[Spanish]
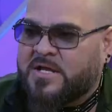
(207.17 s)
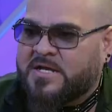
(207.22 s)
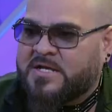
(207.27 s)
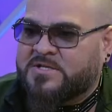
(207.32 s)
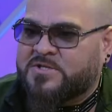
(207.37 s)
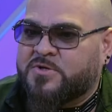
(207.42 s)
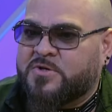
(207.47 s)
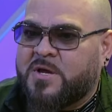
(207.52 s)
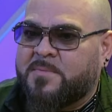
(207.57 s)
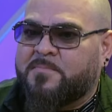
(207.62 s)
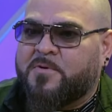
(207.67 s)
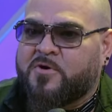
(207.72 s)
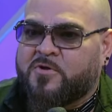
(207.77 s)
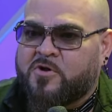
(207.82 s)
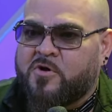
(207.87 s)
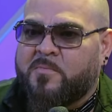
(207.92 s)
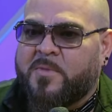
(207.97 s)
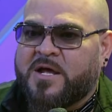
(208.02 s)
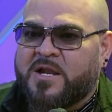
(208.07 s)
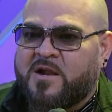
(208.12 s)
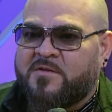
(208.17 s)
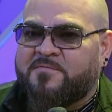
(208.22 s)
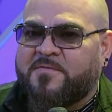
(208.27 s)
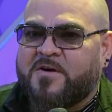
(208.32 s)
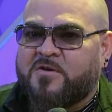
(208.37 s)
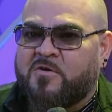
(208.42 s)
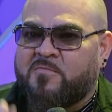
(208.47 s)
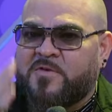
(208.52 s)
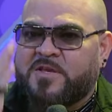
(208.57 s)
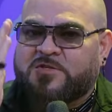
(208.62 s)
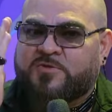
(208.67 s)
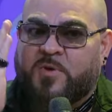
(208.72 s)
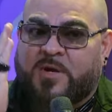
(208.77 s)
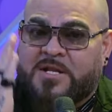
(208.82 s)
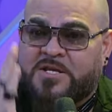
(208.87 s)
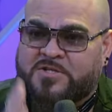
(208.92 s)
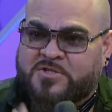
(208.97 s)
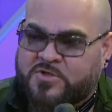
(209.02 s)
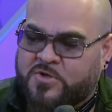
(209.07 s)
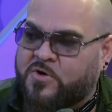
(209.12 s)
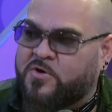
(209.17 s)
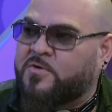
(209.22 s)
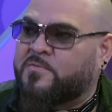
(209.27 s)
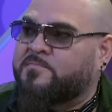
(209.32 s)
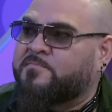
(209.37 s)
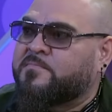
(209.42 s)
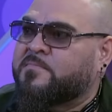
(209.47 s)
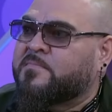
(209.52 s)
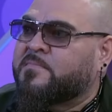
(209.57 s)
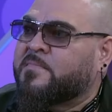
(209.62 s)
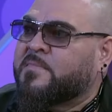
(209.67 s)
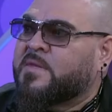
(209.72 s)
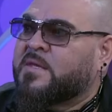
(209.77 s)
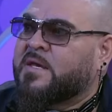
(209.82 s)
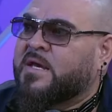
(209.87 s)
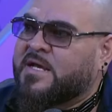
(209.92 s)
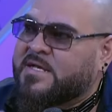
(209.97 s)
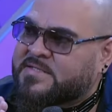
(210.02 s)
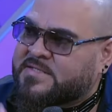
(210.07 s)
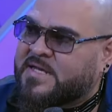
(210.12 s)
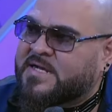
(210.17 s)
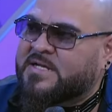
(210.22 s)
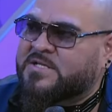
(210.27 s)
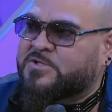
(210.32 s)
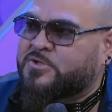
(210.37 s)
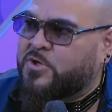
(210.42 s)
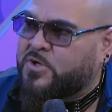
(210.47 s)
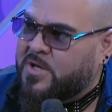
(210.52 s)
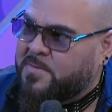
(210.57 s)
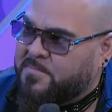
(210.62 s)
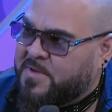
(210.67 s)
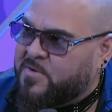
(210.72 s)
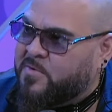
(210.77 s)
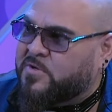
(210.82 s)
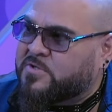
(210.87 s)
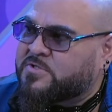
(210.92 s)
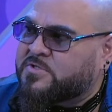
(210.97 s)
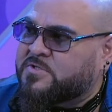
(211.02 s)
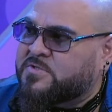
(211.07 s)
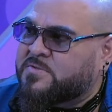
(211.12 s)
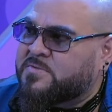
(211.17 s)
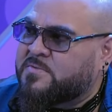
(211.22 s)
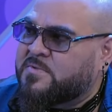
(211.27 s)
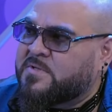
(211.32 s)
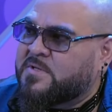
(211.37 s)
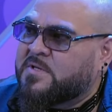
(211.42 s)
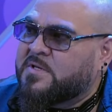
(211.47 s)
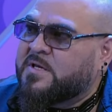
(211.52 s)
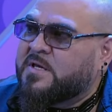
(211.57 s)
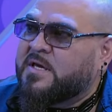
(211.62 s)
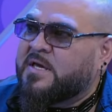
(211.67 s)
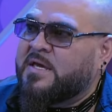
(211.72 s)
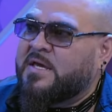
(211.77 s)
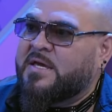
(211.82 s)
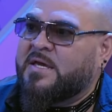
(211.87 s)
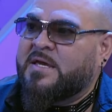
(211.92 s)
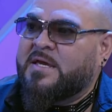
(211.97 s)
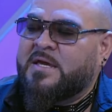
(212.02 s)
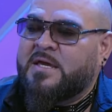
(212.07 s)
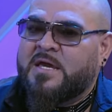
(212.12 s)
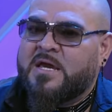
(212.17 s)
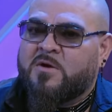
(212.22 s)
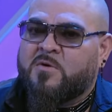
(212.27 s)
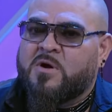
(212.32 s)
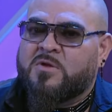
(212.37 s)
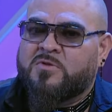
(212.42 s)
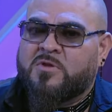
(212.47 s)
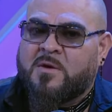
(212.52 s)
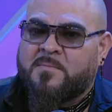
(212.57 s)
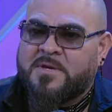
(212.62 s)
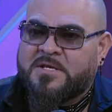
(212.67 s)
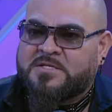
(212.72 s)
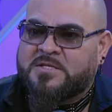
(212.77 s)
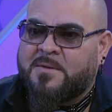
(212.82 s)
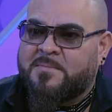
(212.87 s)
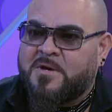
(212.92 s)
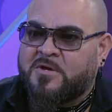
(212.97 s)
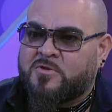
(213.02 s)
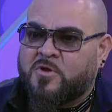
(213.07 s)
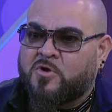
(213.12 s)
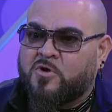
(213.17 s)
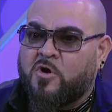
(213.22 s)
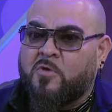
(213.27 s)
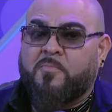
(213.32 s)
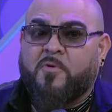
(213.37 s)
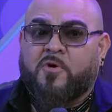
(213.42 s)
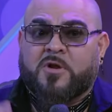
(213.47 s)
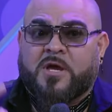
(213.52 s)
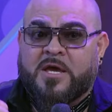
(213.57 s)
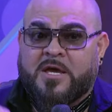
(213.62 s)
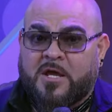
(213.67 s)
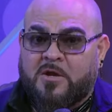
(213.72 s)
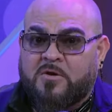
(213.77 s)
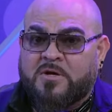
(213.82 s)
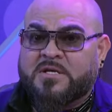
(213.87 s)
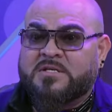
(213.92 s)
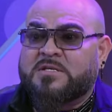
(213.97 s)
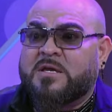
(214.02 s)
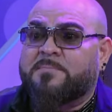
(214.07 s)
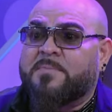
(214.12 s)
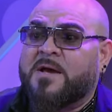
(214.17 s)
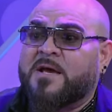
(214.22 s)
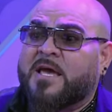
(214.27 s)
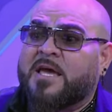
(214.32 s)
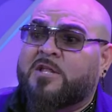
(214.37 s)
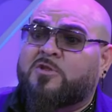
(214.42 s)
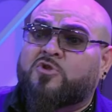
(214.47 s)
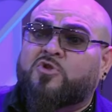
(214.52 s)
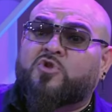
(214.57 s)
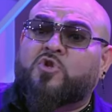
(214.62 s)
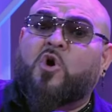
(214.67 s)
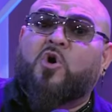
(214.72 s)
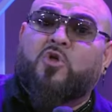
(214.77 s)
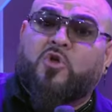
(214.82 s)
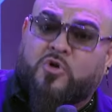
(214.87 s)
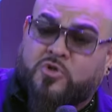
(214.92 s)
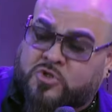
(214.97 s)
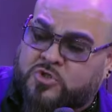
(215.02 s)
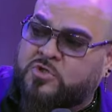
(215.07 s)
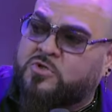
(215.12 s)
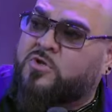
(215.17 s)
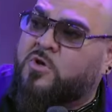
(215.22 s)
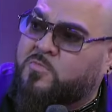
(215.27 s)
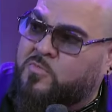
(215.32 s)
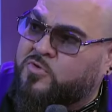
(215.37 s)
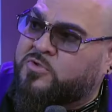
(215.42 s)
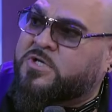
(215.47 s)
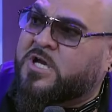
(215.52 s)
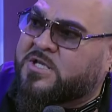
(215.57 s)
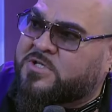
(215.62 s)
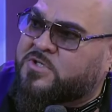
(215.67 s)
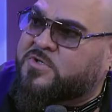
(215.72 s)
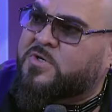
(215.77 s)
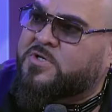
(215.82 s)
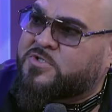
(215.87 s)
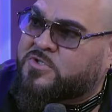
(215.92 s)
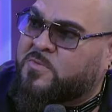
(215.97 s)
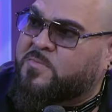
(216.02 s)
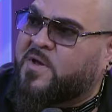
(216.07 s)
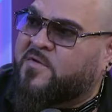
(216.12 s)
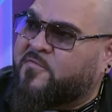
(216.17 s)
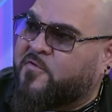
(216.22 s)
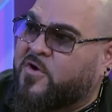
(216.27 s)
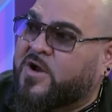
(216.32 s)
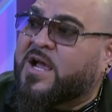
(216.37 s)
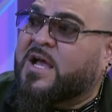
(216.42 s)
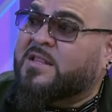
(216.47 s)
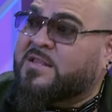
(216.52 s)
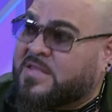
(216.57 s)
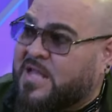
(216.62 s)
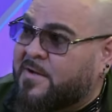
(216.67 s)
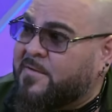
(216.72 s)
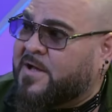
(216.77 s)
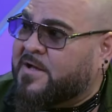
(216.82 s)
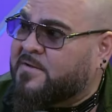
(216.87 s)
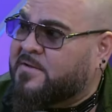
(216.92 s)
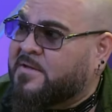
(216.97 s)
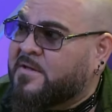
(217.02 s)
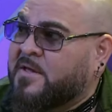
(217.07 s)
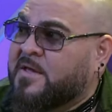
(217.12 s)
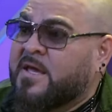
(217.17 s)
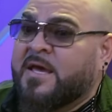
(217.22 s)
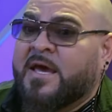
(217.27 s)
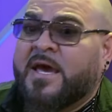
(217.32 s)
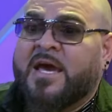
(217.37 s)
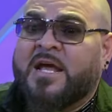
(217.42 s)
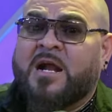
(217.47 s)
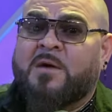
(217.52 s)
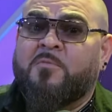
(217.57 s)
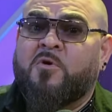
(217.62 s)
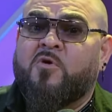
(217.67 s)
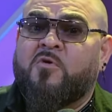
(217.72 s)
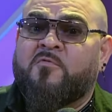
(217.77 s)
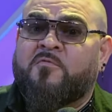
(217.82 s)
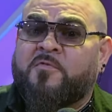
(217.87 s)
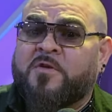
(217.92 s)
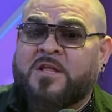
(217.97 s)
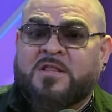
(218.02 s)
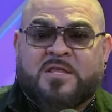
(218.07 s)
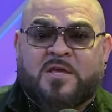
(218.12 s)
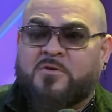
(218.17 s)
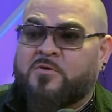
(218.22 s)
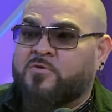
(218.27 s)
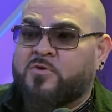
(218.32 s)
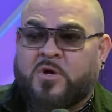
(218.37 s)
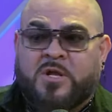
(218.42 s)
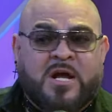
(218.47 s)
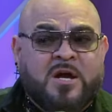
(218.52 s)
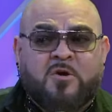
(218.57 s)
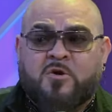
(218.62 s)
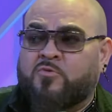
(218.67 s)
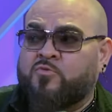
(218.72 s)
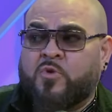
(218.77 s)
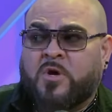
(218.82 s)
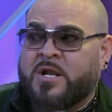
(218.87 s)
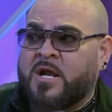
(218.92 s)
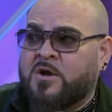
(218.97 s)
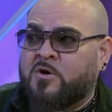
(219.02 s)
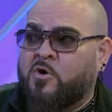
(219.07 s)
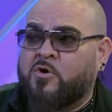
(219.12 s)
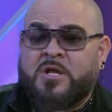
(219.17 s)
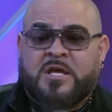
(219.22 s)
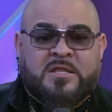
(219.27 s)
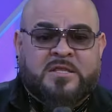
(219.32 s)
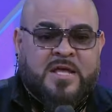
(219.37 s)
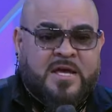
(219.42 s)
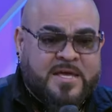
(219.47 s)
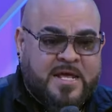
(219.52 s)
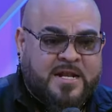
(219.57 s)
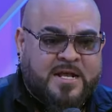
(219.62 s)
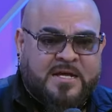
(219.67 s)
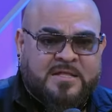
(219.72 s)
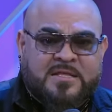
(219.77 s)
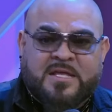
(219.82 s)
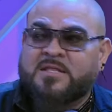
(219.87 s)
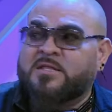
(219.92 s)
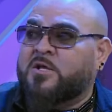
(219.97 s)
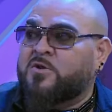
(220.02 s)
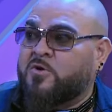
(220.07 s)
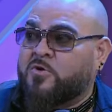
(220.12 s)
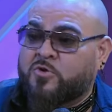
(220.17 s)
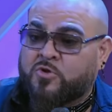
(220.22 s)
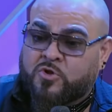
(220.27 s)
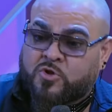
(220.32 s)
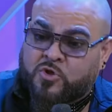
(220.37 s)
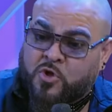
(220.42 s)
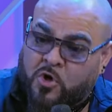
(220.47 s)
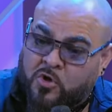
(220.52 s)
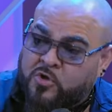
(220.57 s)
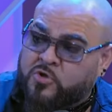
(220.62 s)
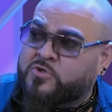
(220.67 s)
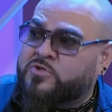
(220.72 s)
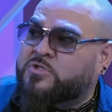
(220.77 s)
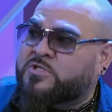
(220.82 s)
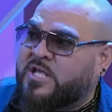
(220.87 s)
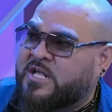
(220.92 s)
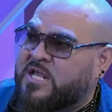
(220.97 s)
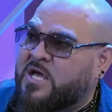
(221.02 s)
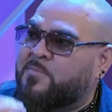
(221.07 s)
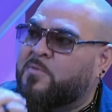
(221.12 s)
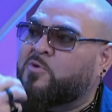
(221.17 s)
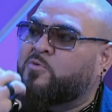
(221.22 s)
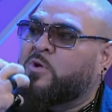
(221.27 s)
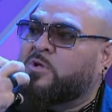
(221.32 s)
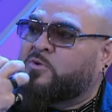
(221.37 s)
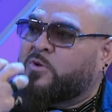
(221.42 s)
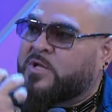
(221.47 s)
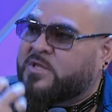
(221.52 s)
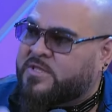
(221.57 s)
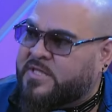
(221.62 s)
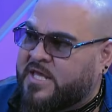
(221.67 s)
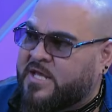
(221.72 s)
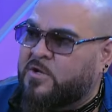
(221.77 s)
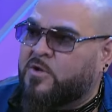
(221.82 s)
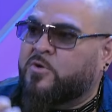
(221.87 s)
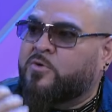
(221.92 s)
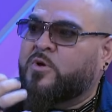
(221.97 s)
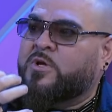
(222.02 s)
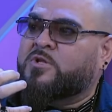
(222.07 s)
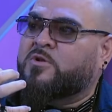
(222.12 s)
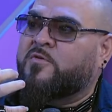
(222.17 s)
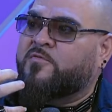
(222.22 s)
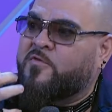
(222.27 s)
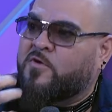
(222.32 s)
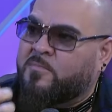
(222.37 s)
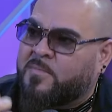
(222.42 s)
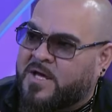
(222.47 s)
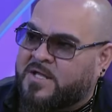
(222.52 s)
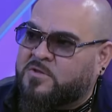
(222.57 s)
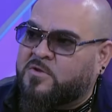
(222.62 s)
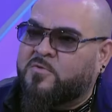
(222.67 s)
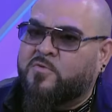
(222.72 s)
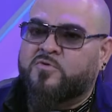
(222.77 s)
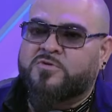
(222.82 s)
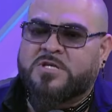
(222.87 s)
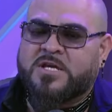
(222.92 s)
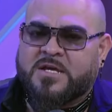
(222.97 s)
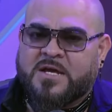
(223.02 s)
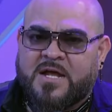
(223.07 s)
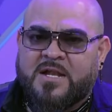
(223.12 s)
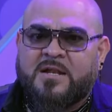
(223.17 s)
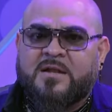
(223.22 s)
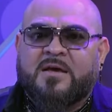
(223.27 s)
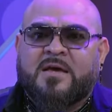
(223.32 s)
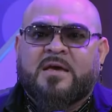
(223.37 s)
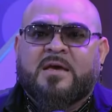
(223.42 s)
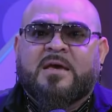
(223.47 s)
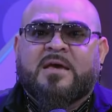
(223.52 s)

la canción es porque Omar Alfano visualizó esa canción en mi voz. Siempre. En todo y, cuando a mí se me otorgó, porque quiero que sepan que todos los muchachos en Son by Four cantaban. Éramos un frente donde eran, no eran coristas y el cantante no. Todos teníamos nuestro estilo, nuestro formato musical.